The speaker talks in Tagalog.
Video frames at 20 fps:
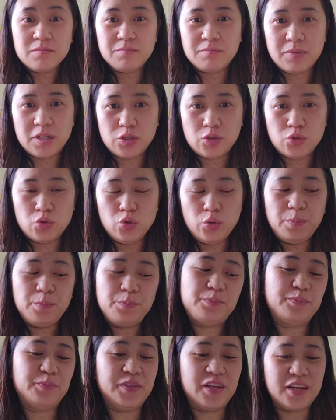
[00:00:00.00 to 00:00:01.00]
May soup
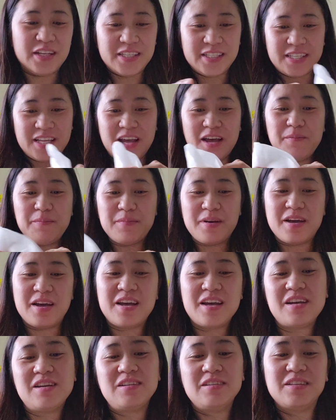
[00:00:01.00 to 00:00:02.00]
na
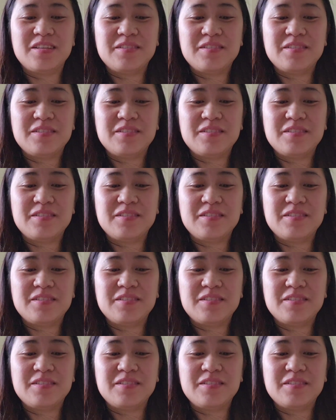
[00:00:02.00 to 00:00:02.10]
kasama.